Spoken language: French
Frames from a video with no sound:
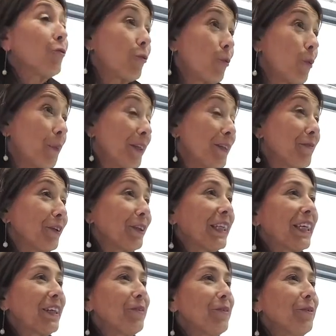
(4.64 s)
Je suis
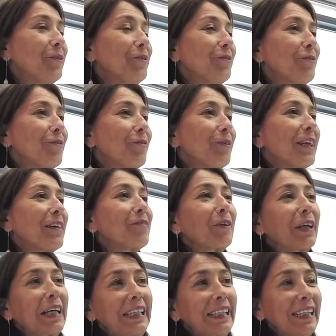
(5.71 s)
Manivonne Gagneux, je suis la
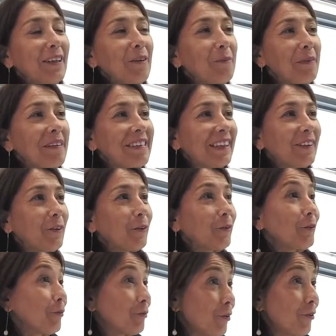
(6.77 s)
secrétaire de
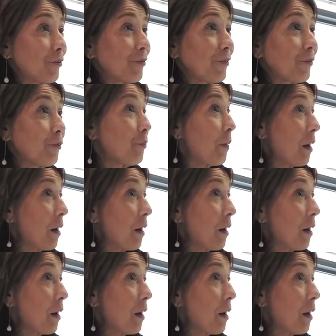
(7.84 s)
l'ambassadeur de France